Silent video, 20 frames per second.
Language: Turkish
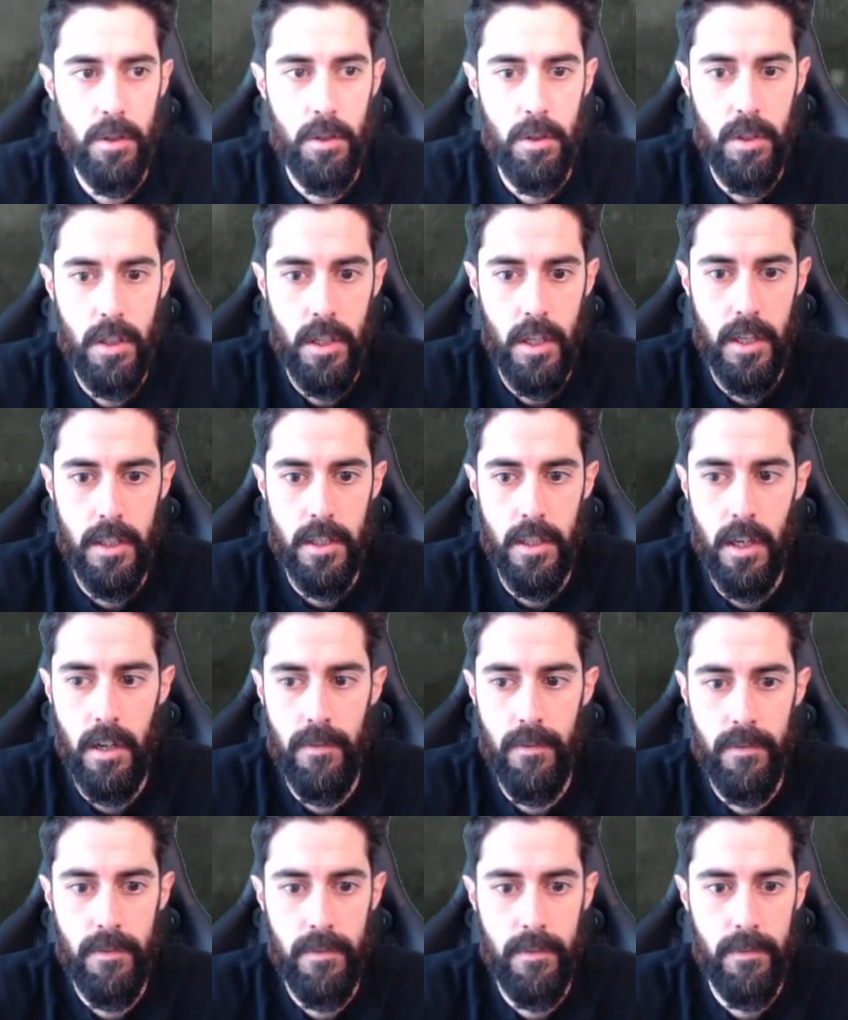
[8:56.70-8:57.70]
Şunu da keselim.
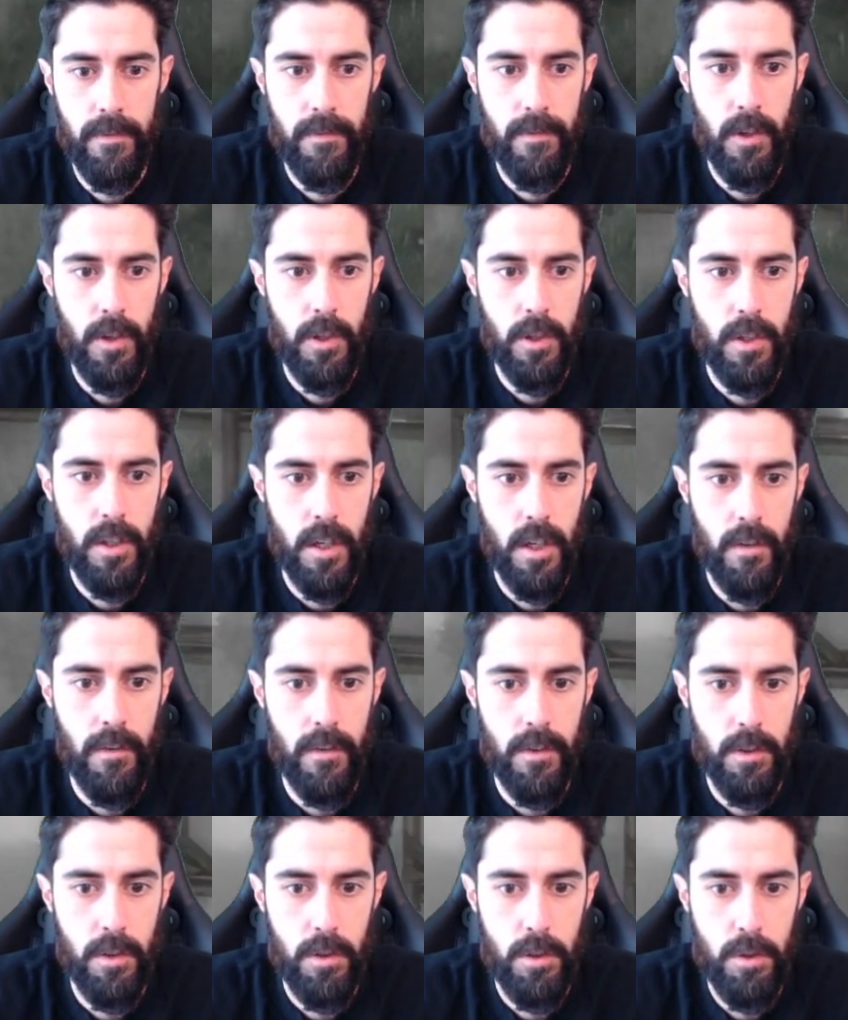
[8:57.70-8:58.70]
Boşta
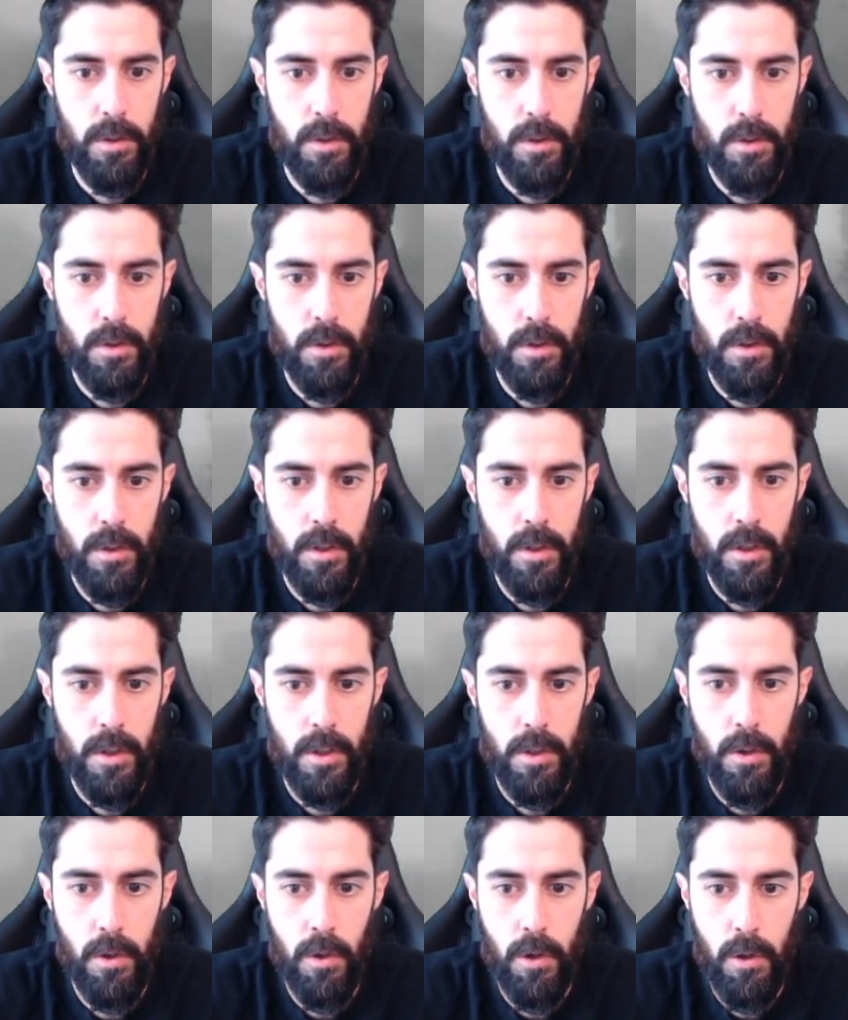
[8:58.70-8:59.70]
kalmasın
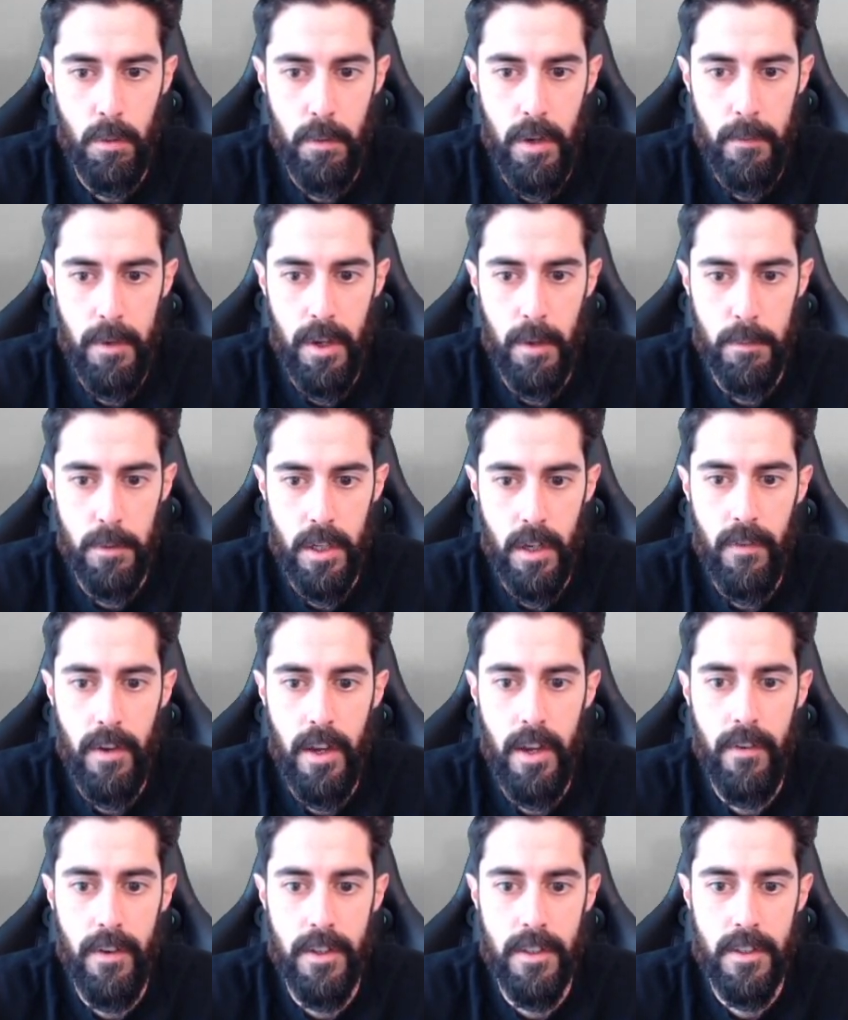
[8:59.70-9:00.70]
korumayı bir yapacağım.
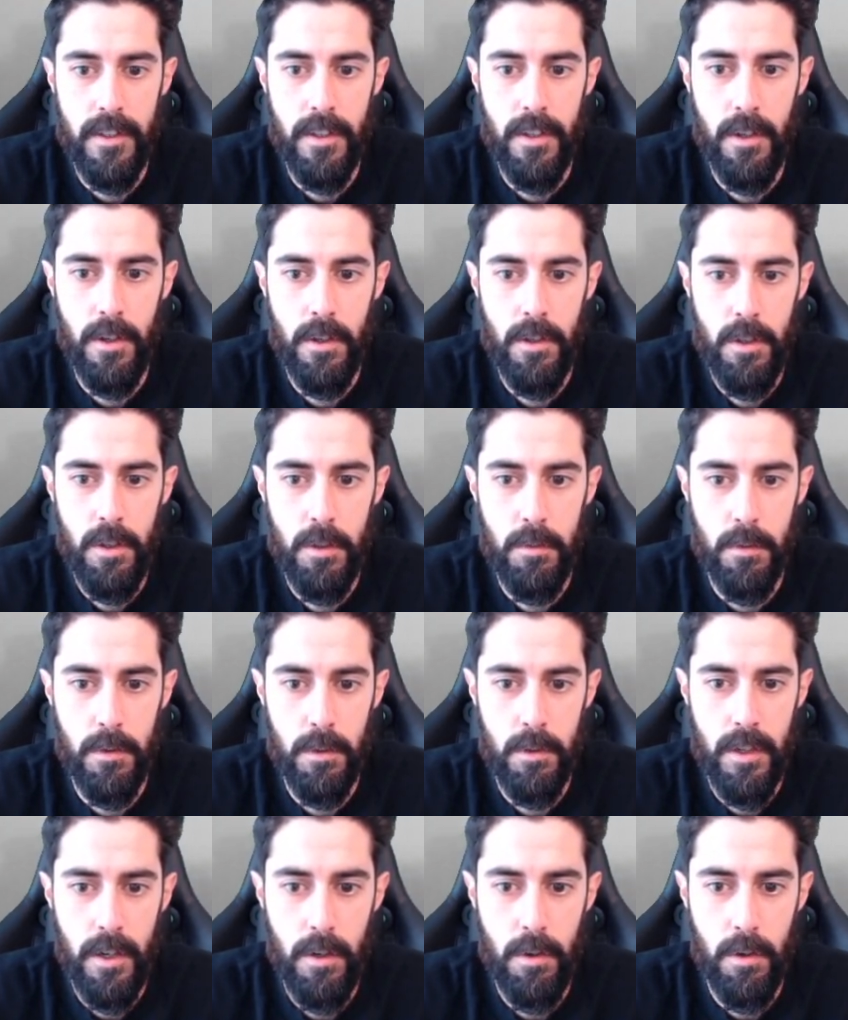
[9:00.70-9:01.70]
Evet gördünüz mü? Güzel